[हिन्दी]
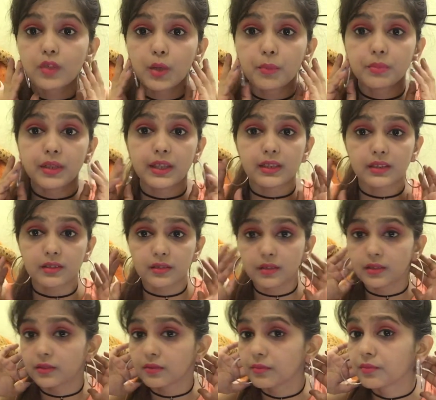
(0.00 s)
देख सकते
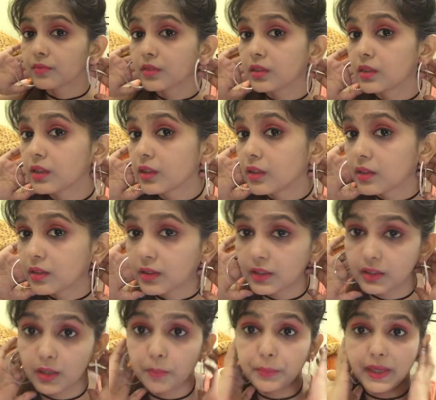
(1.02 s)
हैं
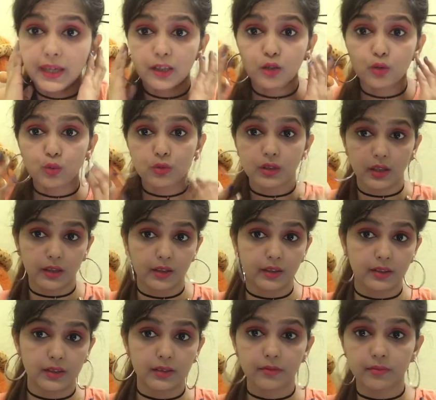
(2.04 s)
कितना प्यारा लुक दे रहा
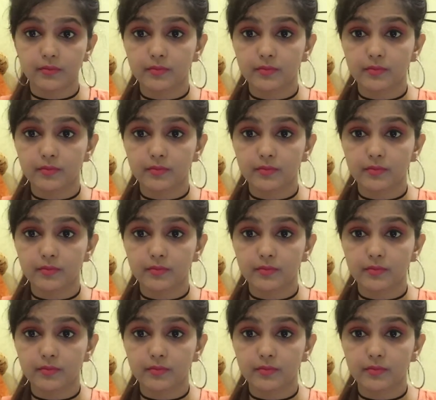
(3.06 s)
है ये